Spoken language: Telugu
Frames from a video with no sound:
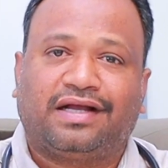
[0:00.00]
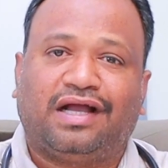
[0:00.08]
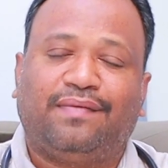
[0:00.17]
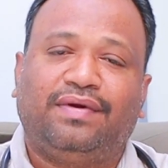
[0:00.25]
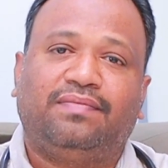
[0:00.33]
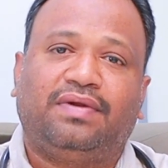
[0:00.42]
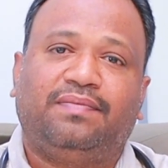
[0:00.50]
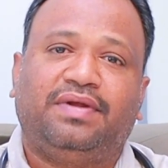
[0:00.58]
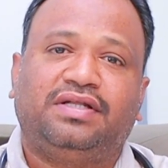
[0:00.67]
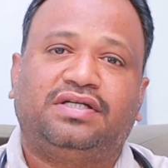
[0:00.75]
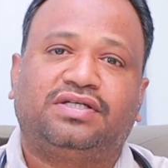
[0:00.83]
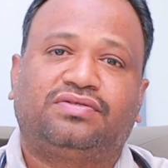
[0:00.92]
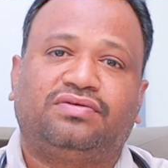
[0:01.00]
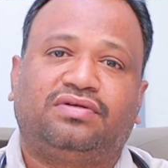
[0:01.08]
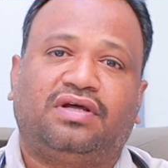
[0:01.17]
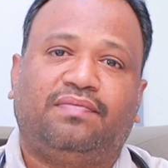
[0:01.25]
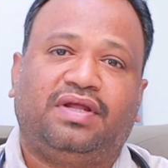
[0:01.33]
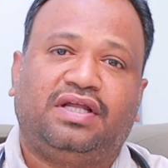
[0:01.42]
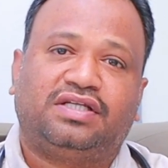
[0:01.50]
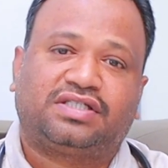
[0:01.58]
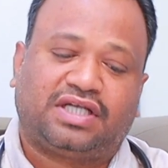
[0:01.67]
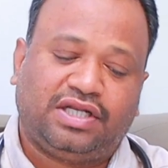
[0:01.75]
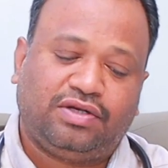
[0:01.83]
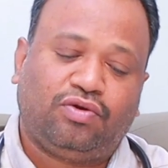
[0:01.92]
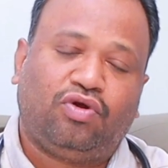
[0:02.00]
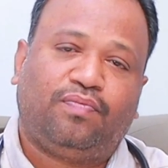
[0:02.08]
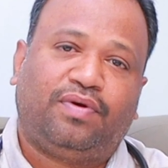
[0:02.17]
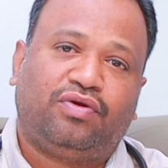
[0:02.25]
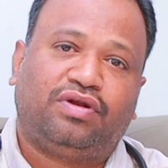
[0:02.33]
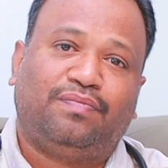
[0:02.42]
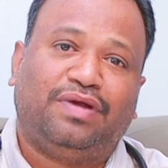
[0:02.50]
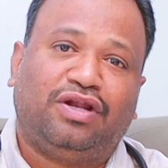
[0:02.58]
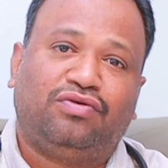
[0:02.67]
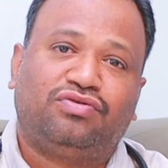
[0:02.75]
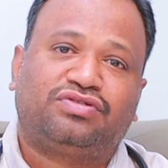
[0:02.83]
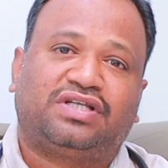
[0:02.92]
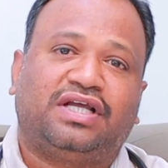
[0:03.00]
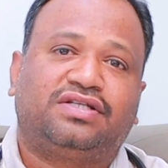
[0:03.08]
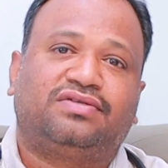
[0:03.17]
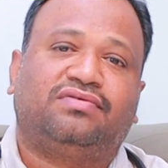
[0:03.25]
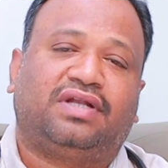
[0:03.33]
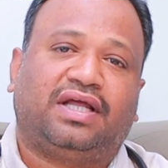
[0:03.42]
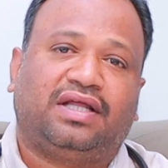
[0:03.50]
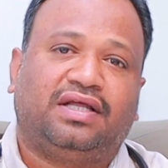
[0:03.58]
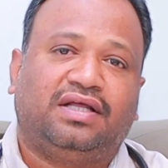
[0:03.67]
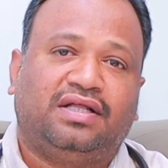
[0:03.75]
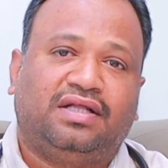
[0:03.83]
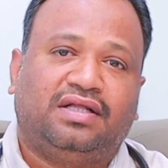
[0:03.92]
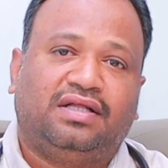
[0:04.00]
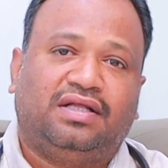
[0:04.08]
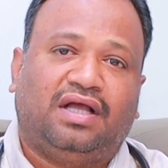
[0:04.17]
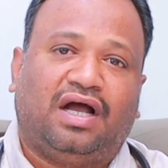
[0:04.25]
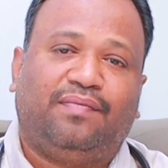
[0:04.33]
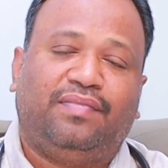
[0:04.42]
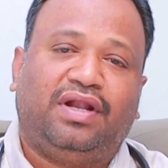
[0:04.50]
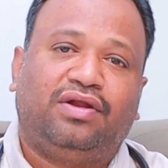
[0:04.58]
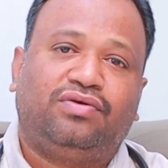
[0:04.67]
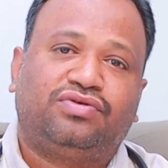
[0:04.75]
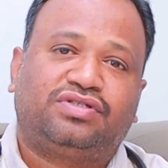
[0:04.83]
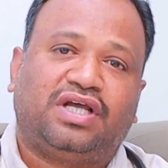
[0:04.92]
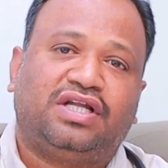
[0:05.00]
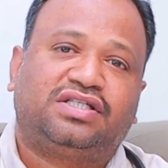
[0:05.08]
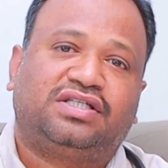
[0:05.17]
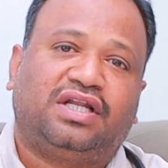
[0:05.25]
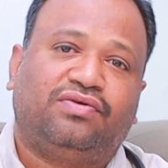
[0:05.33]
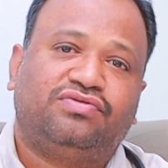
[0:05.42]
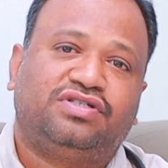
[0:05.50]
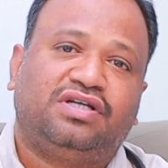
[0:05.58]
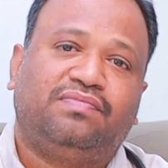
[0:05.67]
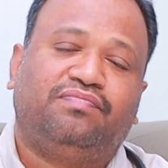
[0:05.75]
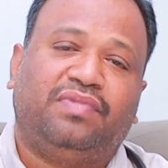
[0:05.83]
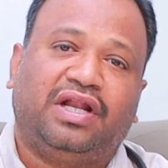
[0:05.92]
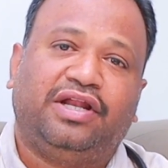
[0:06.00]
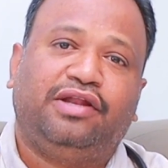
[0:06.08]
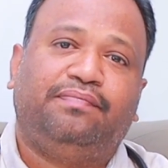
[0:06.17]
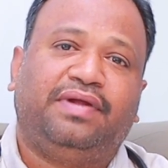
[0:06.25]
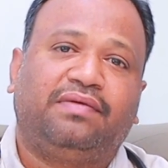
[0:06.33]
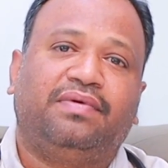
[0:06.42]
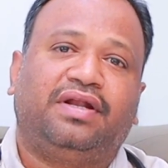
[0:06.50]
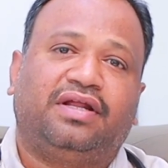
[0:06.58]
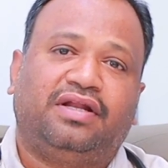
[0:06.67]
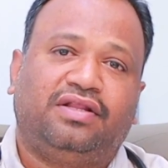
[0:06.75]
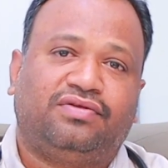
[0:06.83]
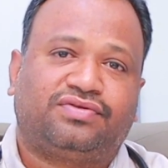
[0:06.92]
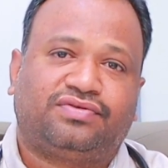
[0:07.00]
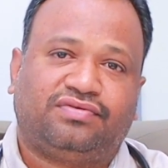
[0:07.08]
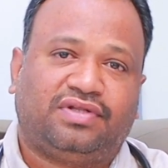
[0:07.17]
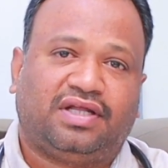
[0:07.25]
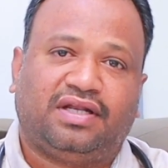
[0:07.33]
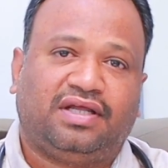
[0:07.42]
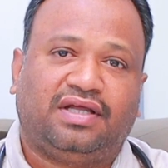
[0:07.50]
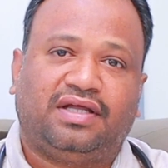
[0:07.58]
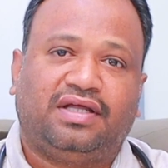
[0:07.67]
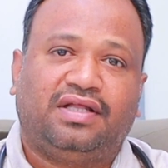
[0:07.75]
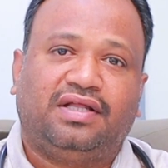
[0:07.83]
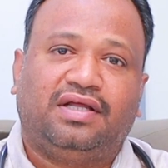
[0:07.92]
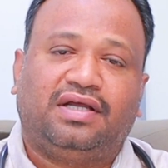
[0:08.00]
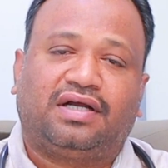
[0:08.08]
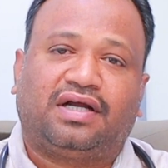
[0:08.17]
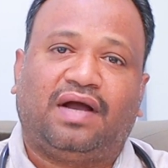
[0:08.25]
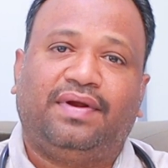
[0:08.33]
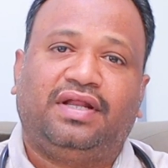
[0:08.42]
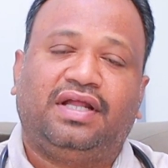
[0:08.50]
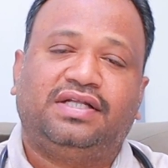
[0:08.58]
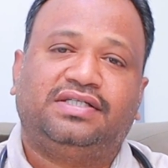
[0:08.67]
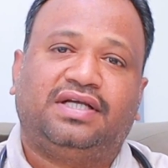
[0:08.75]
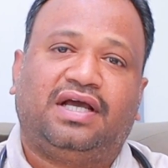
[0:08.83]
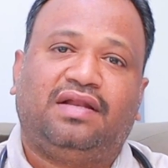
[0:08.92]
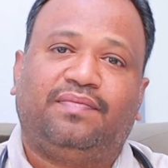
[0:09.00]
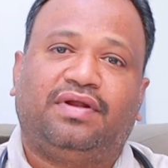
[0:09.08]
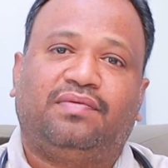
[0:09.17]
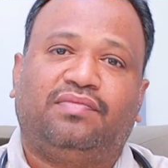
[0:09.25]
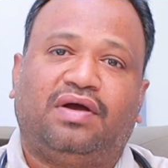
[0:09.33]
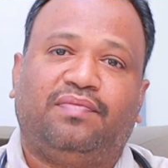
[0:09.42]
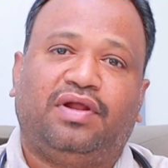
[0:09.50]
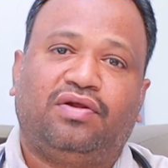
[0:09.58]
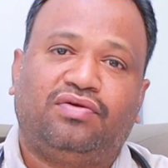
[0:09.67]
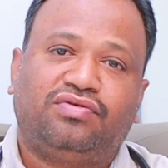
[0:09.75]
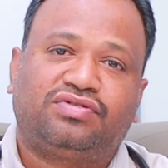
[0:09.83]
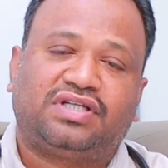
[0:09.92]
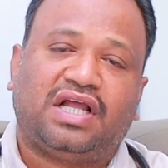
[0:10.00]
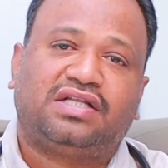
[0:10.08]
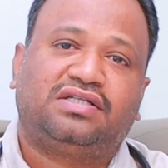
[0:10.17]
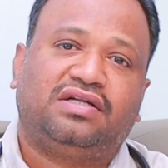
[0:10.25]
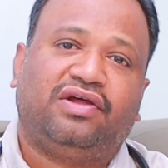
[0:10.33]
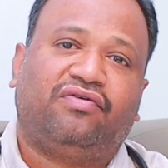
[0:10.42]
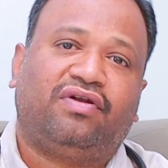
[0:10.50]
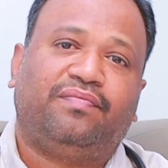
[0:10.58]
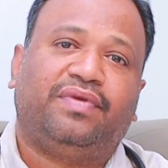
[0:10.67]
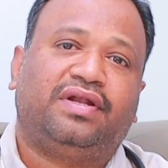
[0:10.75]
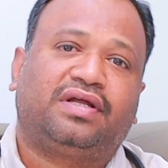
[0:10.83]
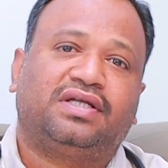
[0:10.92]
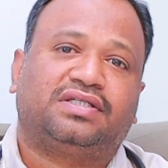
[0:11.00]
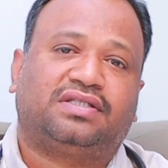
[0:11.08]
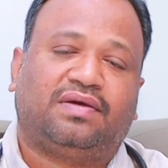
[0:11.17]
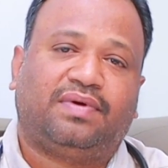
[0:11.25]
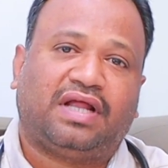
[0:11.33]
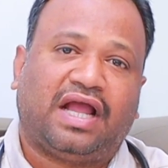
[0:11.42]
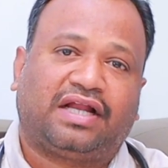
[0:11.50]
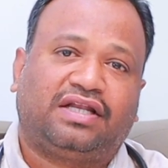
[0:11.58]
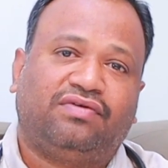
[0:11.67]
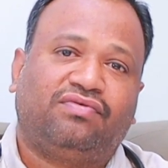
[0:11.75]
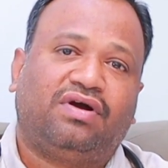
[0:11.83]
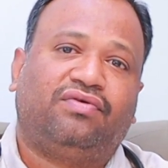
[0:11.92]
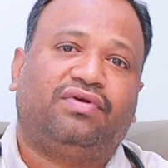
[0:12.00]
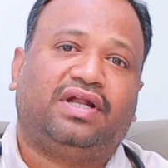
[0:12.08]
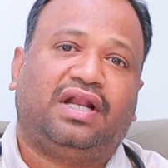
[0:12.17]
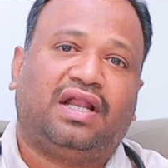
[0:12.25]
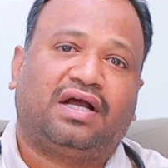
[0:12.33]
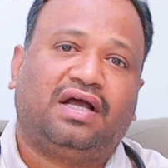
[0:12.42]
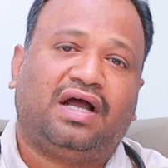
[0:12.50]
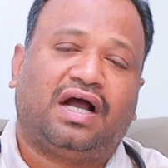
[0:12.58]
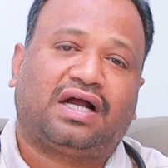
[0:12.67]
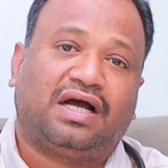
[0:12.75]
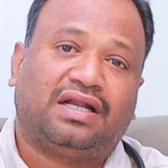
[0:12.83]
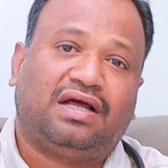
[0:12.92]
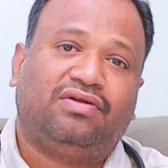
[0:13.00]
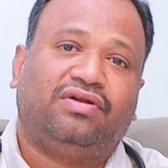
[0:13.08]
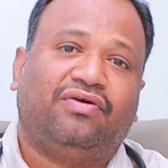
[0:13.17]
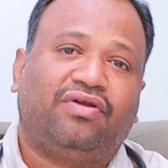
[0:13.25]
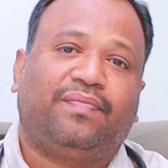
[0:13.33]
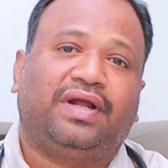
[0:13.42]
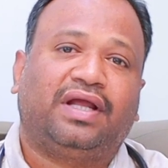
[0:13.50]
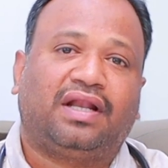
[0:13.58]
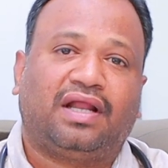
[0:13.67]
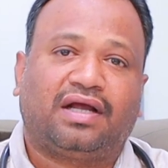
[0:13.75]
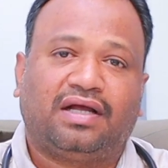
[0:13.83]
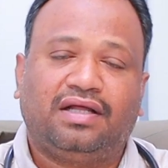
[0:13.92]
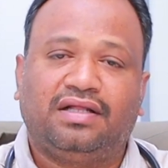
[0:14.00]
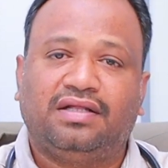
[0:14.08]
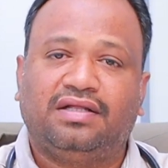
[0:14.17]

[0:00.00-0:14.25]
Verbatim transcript: కాబట్టి మనం ఏం చేస్తుంటాం ఈ స్కిన్ లోపల ఉన్న సైట్స్ ఉంటాయి ఆ సైట్స్ నుంచి మెలనిన్ పిగ్మెంట్ అనేది వస్తుందండి కాబట్టి ఏం చేయాలి మనం ఆ సైట్స్ని డెవలప్మెంట్కి ఇస్తాం అంటే యాక్టివ్గా ఉండేలాగా ఆ కణాలు డెవలప్ అయ్యేలాగా